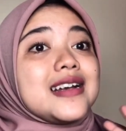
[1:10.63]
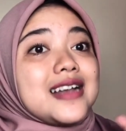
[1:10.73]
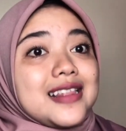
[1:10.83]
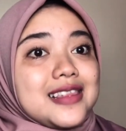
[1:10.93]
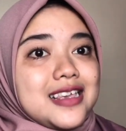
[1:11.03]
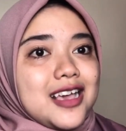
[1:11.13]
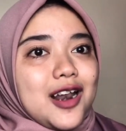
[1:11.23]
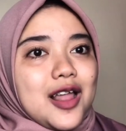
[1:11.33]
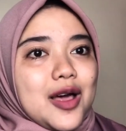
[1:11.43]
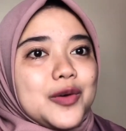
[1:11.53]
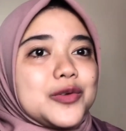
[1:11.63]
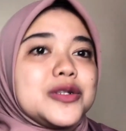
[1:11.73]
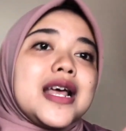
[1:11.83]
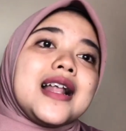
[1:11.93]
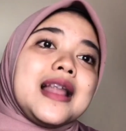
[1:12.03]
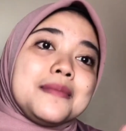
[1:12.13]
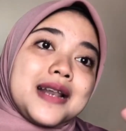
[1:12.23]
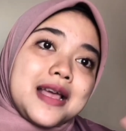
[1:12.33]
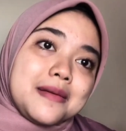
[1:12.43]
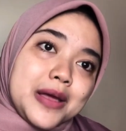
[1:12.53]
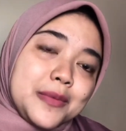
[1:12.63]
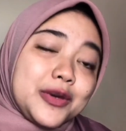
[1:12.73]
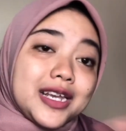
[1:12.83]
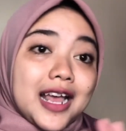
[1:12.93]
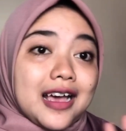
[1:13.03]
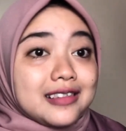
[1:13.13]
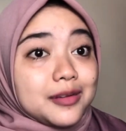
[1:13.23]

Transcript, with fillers: nanti kalau udah lama-lama mungkin akan